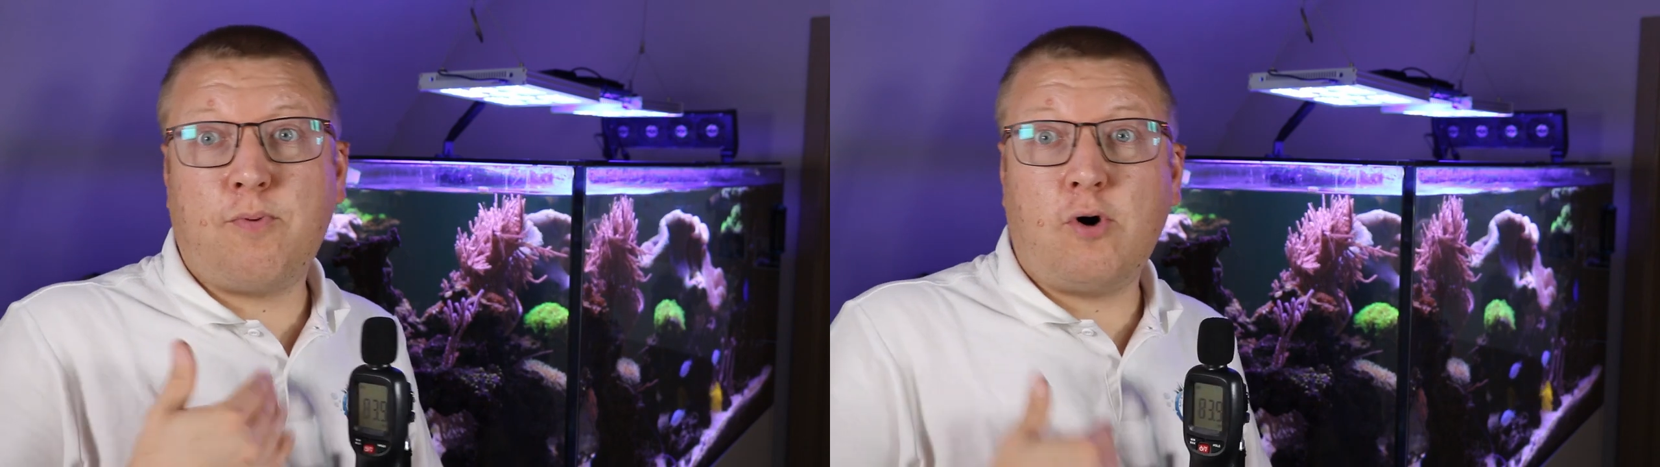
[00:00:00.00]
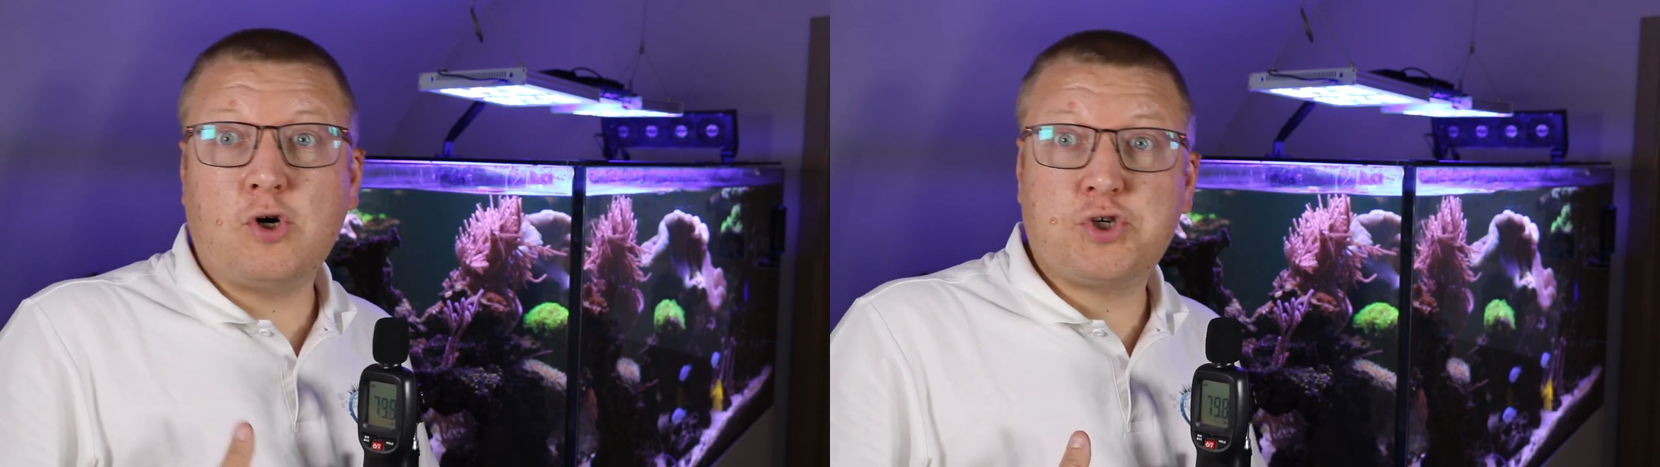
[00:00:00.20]

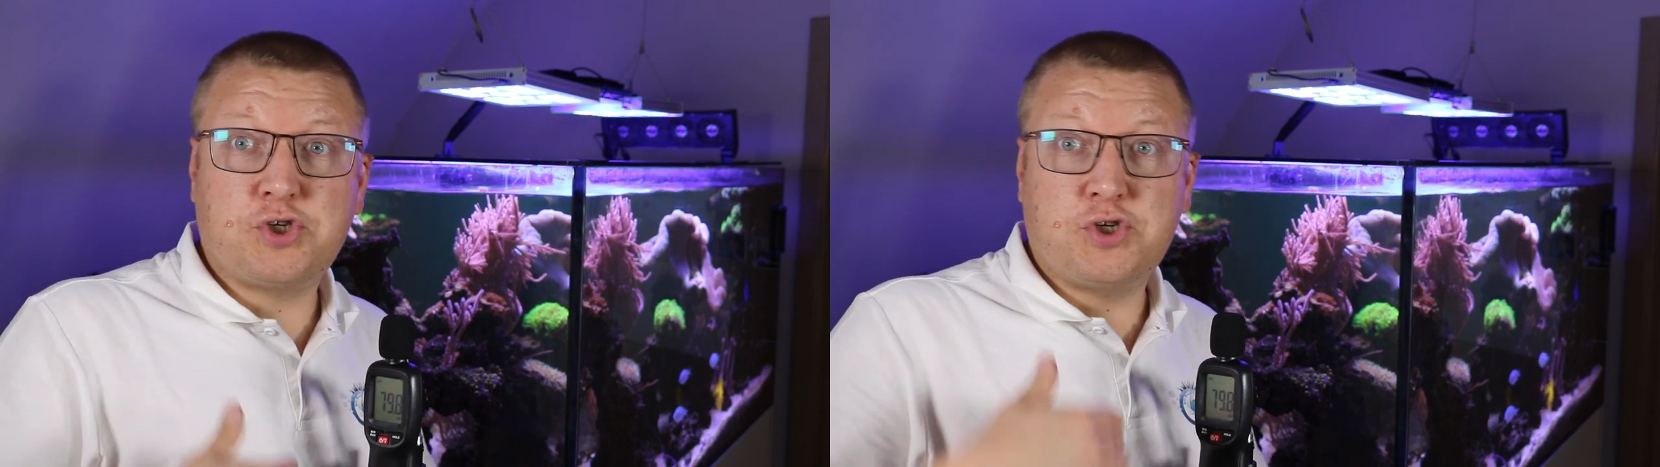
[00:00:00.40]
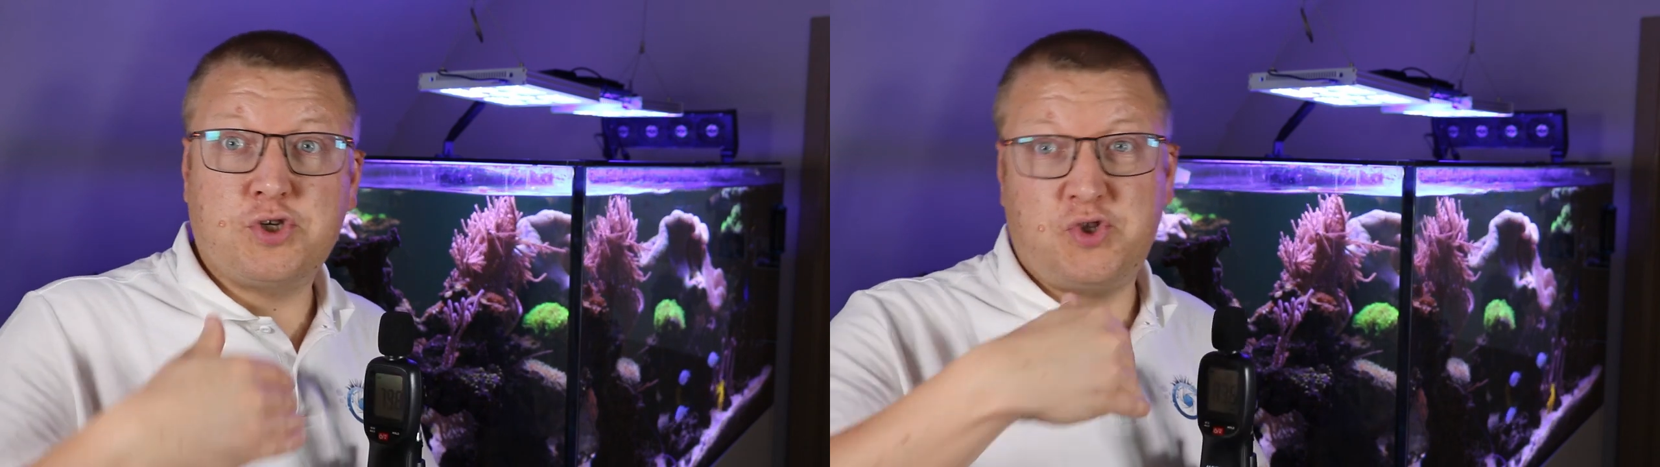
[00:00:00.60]

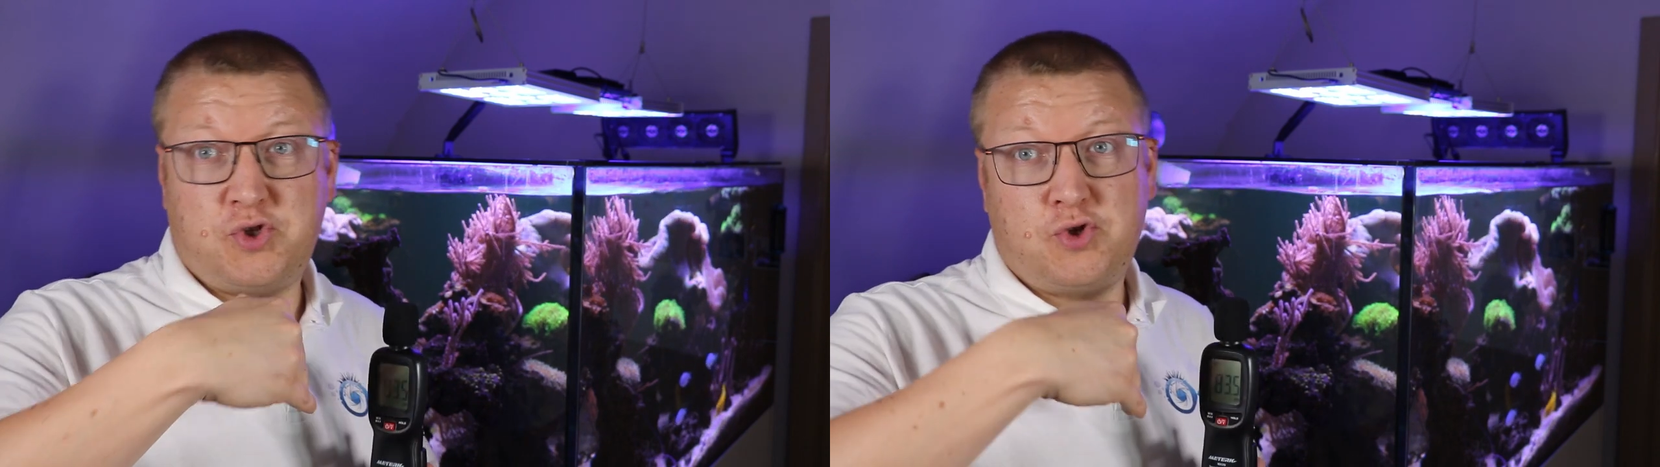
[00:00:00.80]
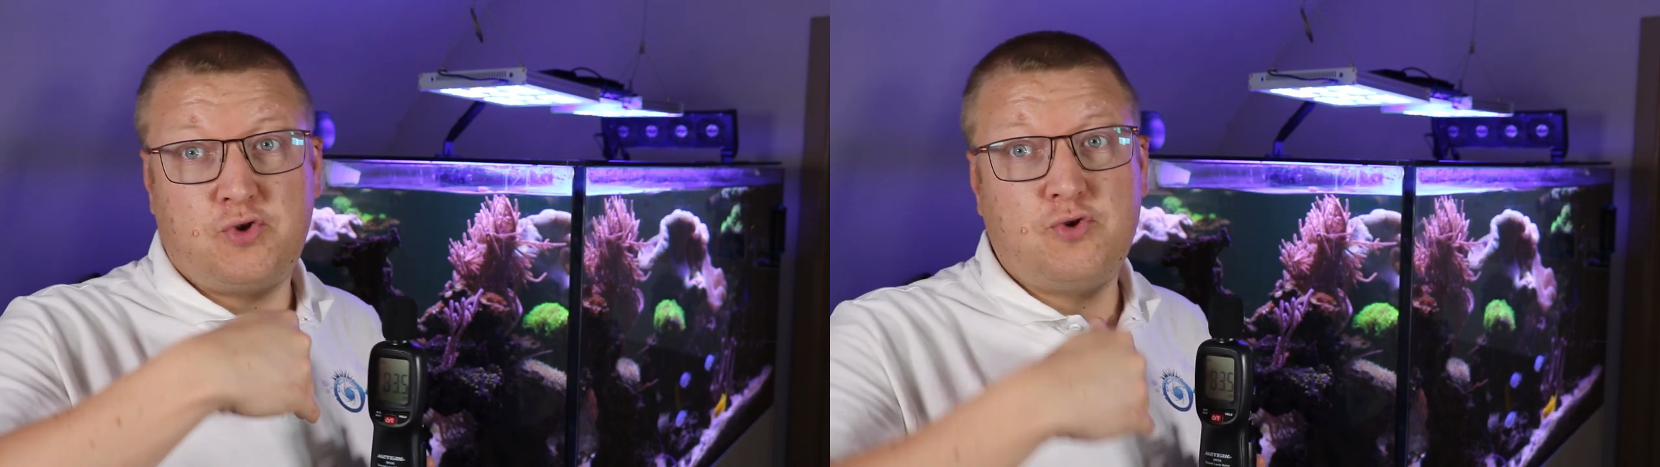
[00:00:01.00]
proche
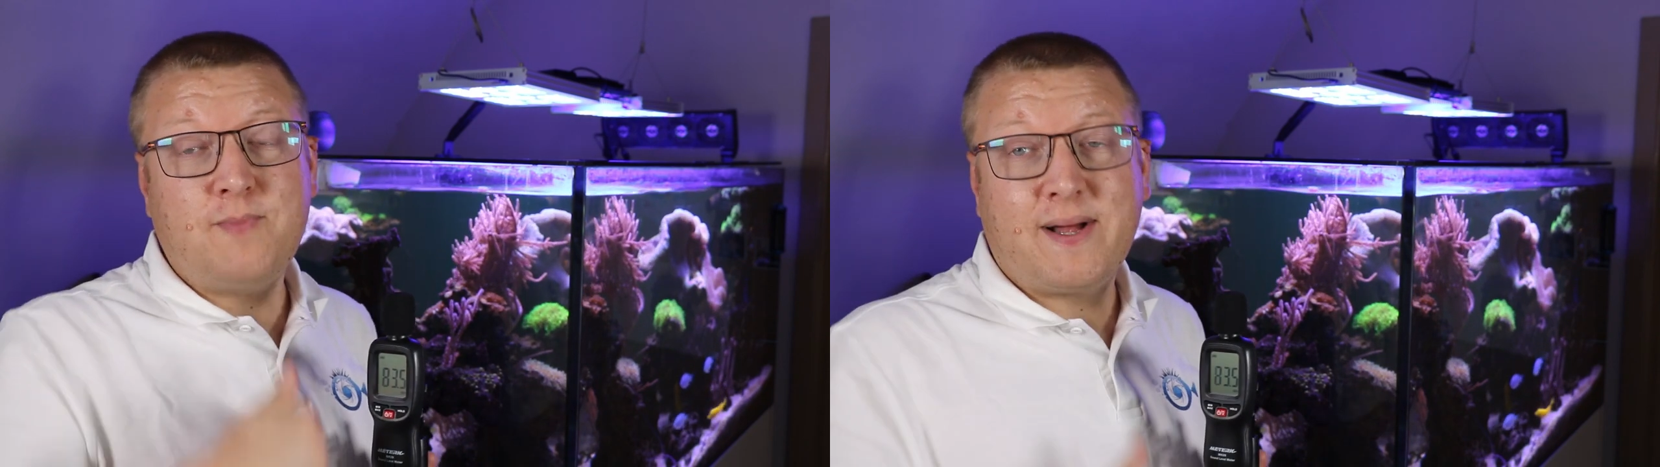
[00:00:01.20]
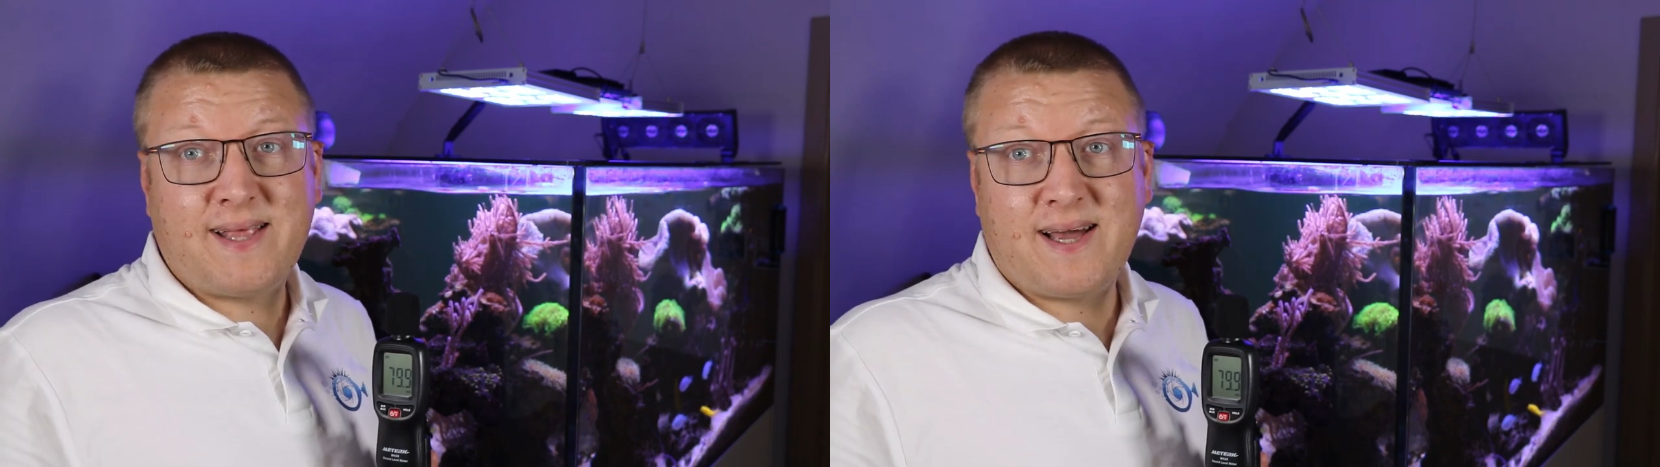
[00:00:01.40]
du
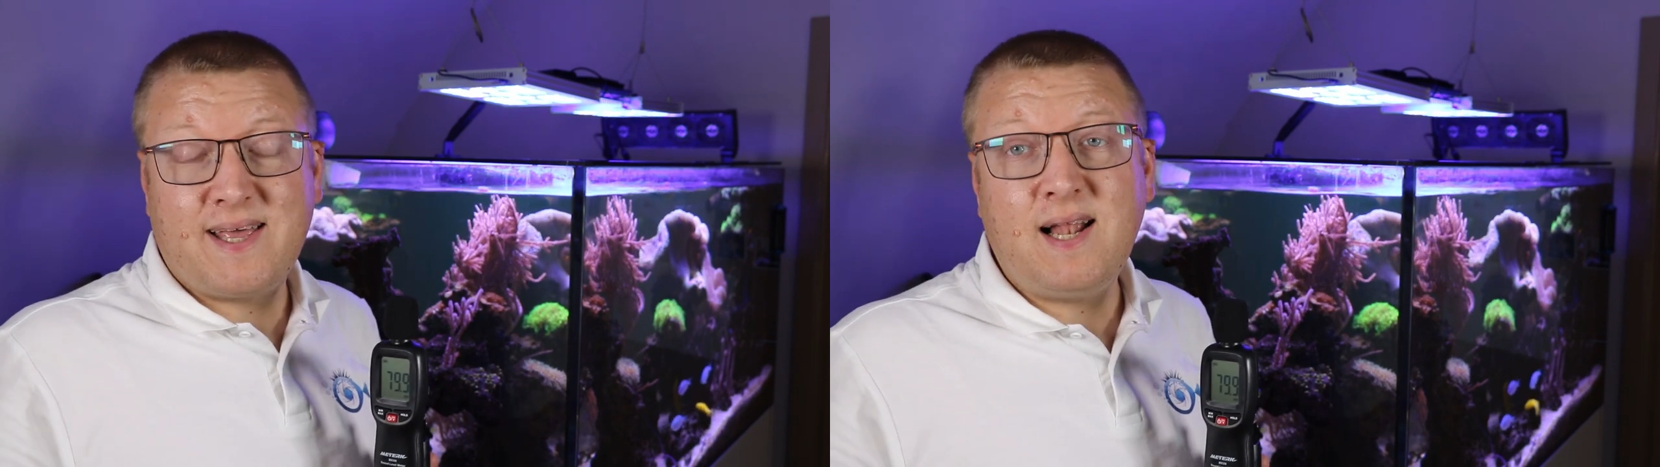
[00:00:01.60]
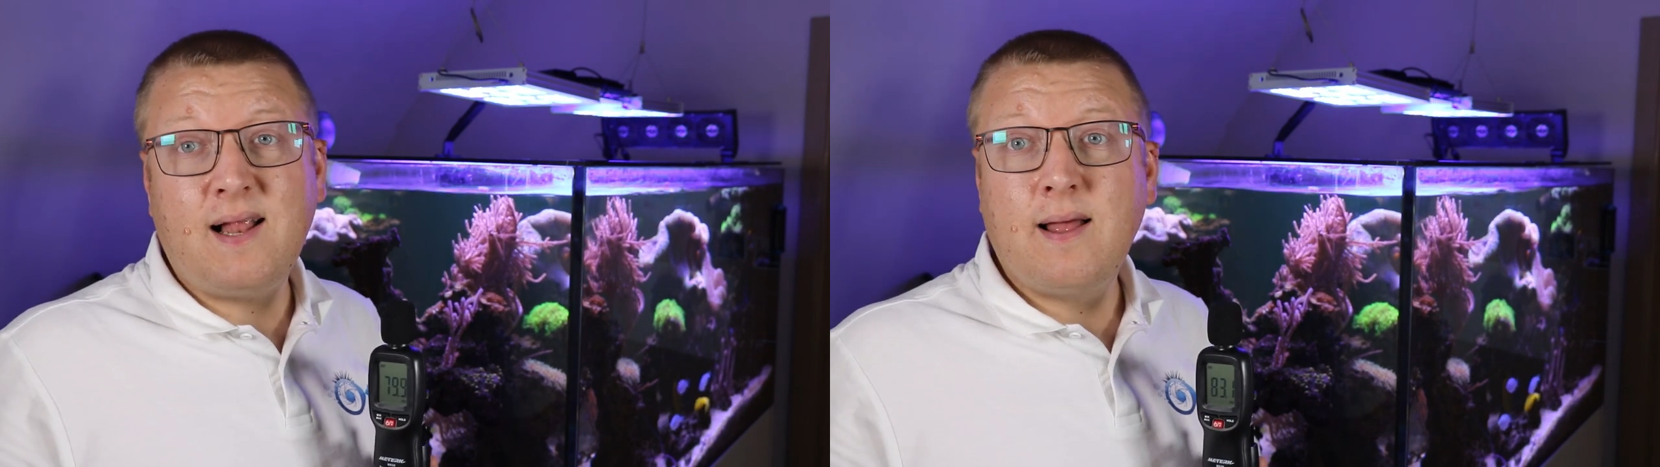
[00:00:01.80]

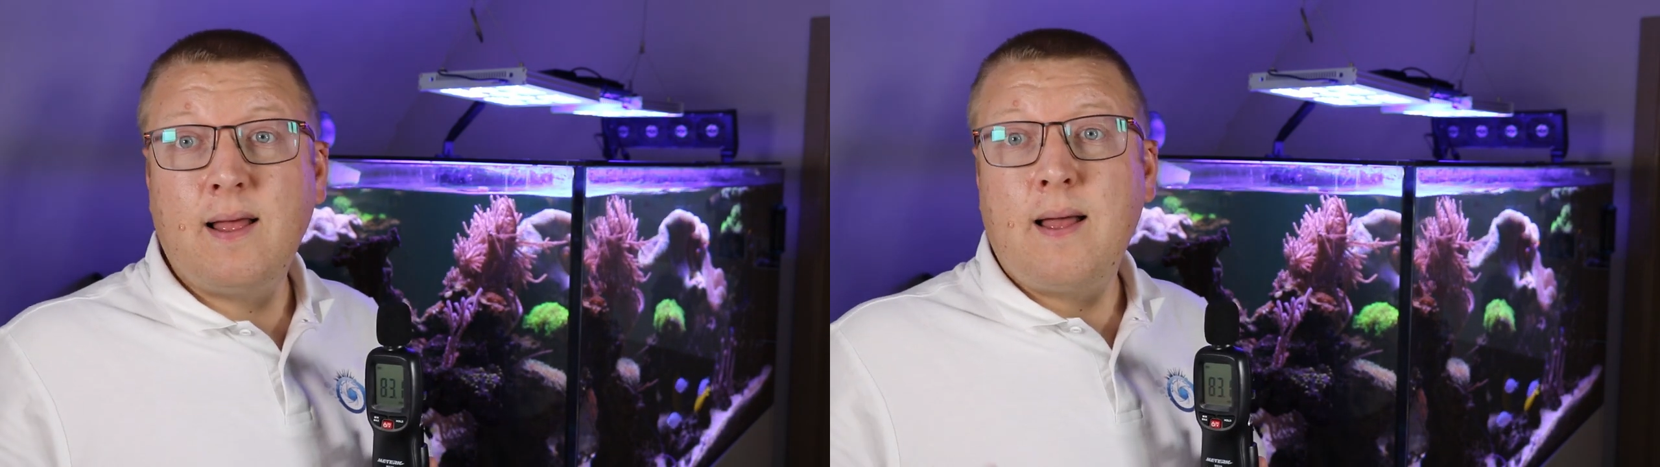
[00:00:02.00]
matériel,